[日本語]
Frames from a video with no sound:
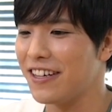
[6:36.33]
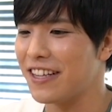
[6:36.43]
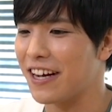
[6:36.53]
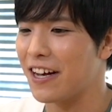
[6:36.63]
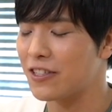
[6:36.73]

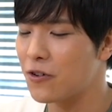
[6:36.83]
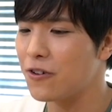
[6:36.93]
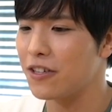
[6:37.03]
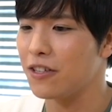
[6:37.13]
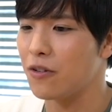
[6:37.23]
なんか
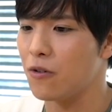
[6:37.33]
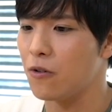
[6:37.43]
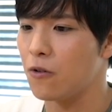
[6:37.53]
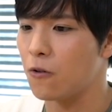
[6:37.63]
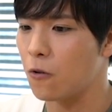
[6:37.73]
商品
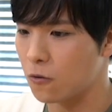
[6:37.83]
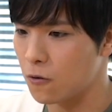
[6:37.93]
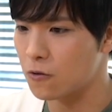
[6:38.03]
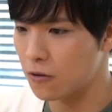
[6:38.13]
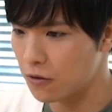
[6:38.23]
のこ
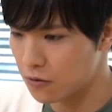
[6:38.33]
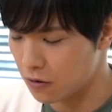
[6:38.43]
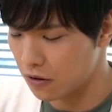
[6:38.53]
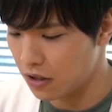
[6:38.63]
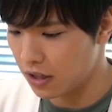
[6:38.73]
とそれこ
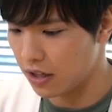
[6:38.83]
そ、